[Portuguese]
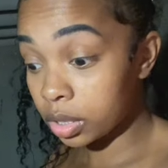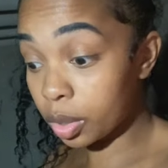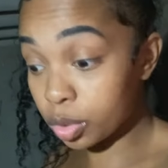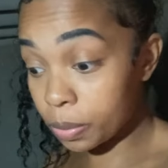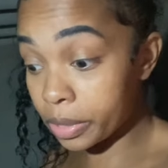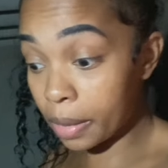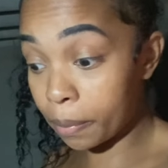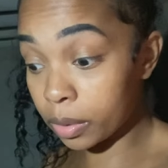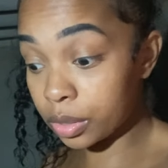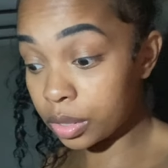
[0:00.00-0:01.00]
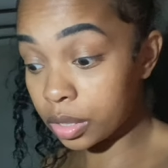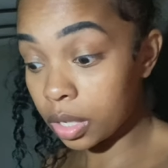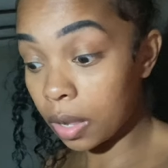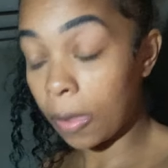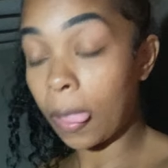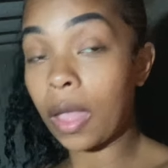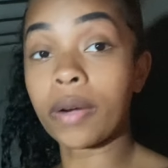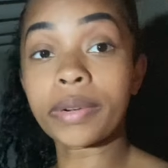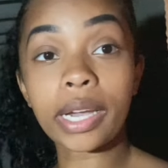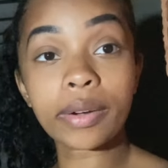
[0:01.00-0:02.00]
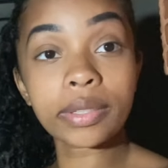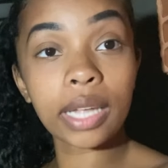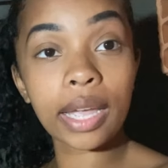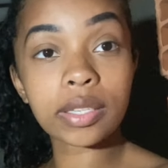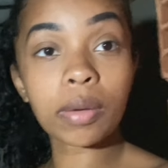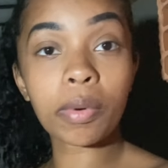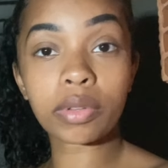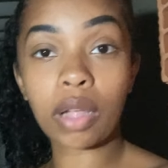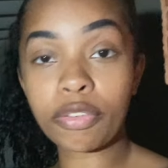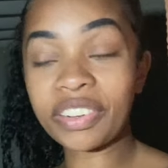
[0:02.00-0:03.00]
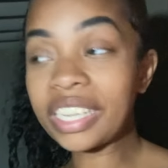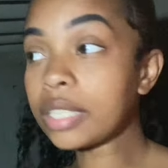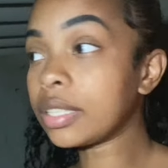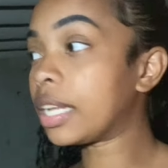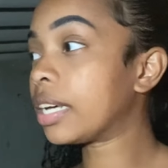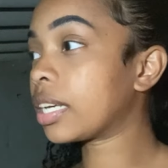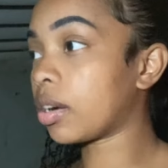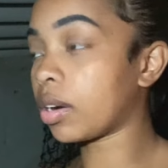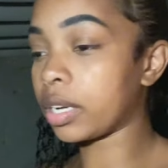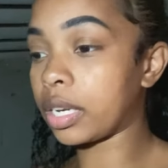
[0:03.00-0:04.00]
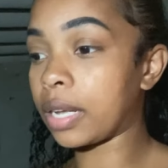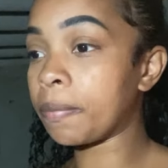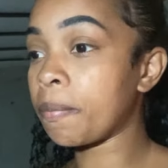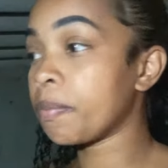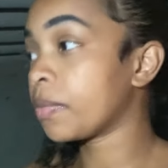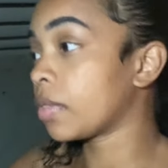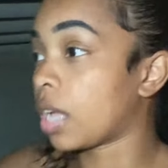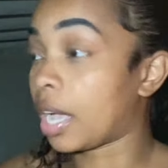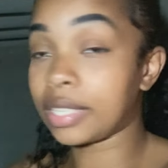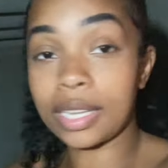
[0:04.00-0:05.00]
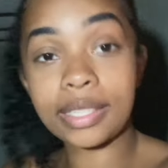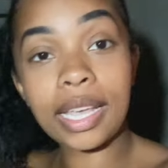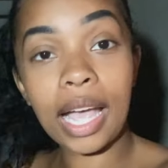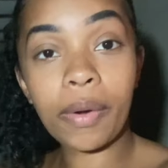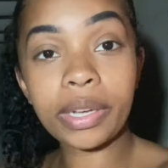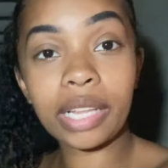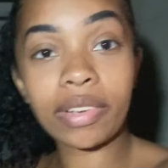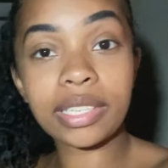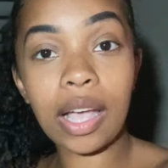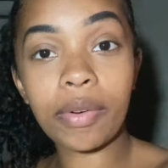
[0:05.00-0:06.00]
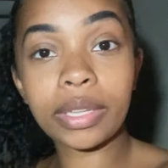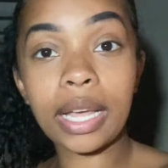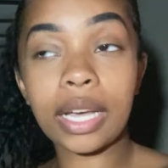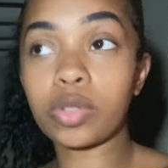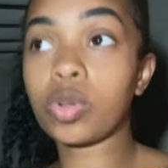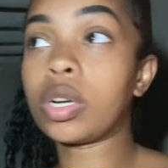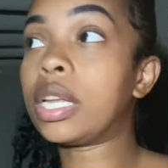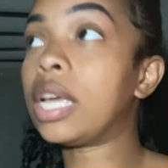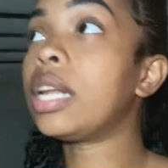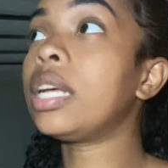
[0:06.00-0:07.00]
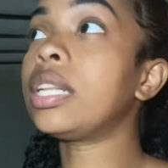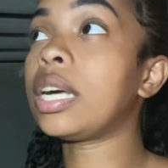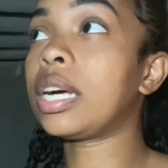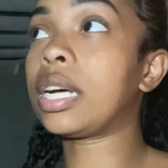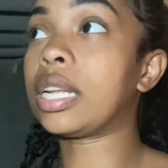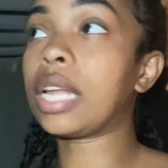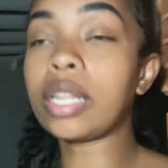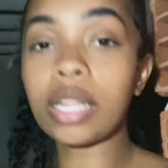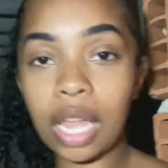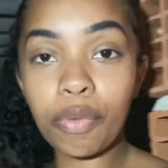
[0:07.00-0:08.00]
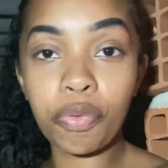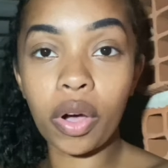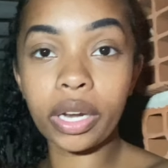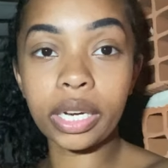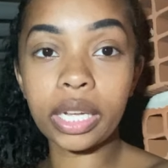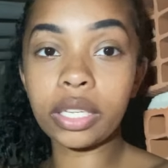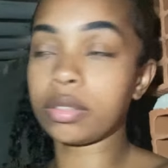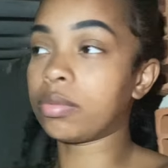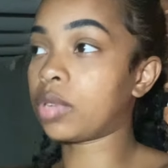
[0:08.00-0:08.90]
Eu subi depois. O que acontece? Como eu tava falando, né? Que agora, né? A gente tá sem água, que tava sem água na torneira e na, lá, lá fora, né?